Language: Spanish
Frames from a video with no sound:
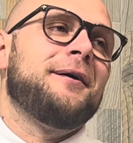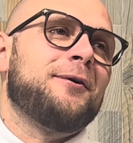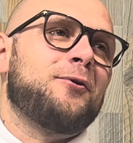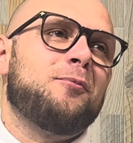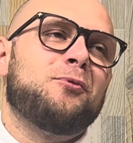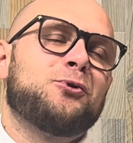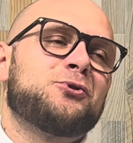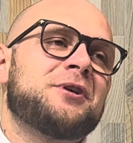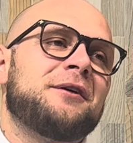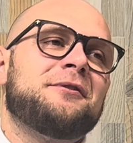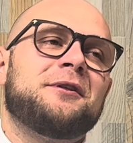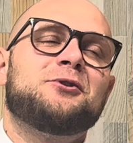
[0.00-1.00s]
como nos
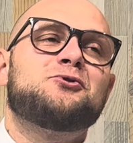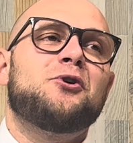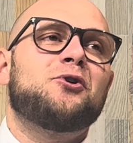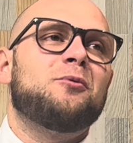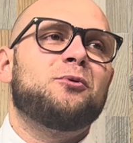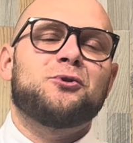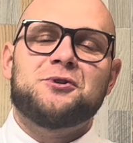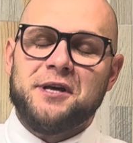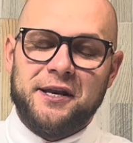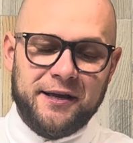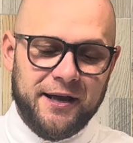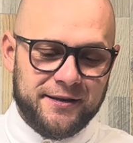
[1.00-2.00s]
han dicho y como nos
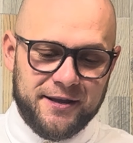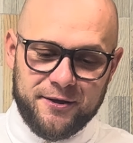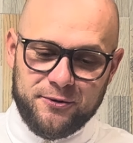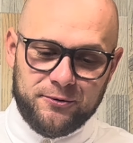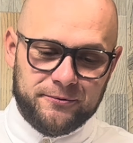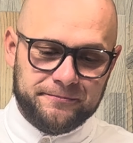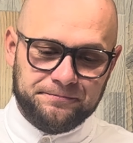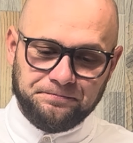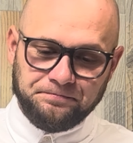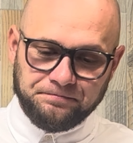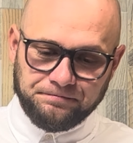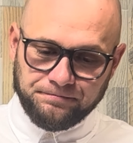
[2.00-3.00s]
han engañado
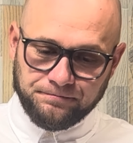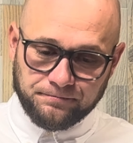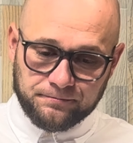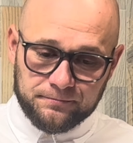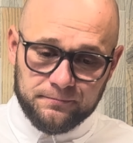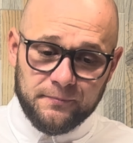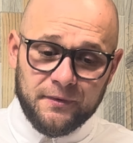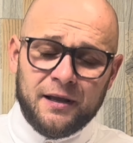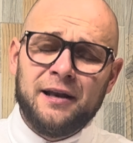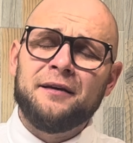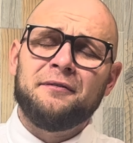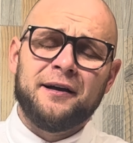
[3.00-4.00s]

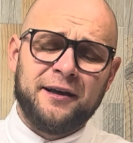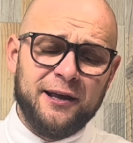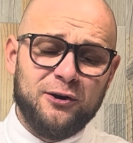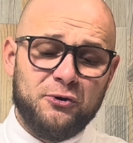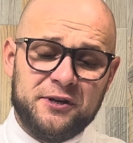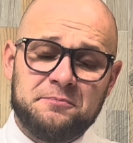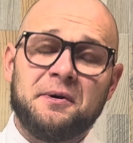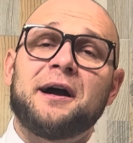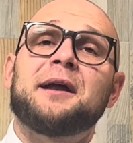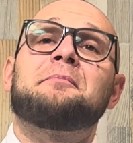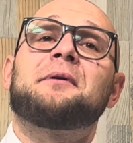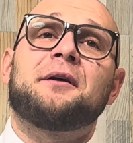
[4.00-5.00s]
el Evangelio es
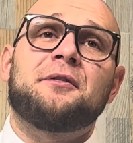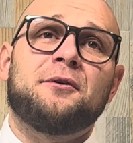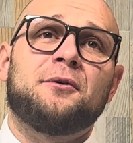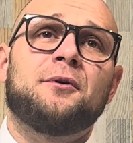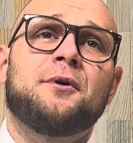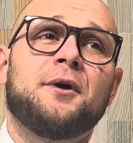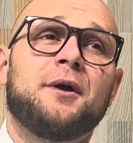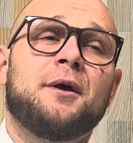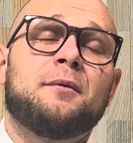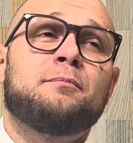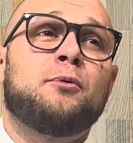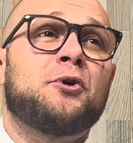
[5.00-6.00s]
pagar precio.
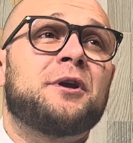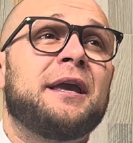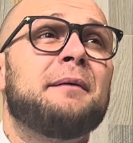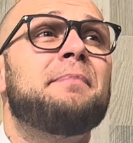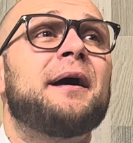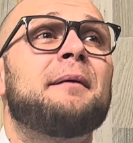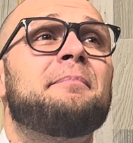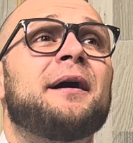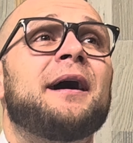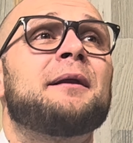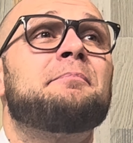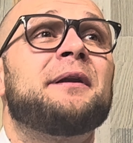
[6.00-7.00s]
¿Por qué para
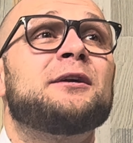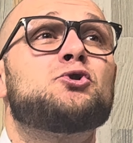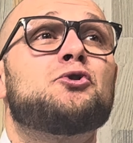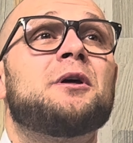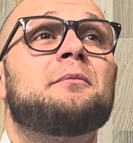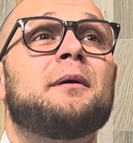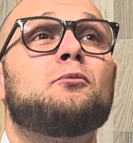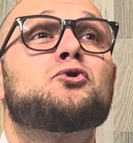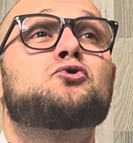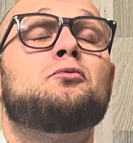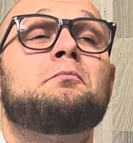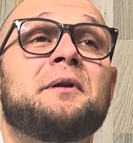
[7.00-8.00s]
pagar precio
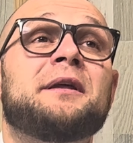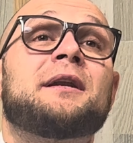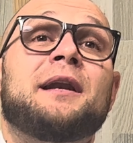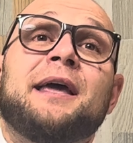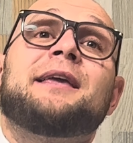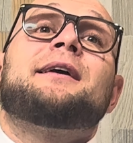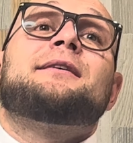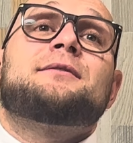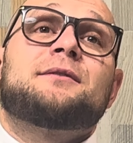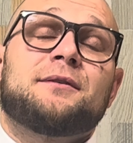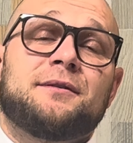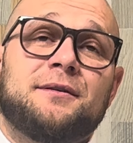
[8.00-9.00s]
debemos cumplir leyes?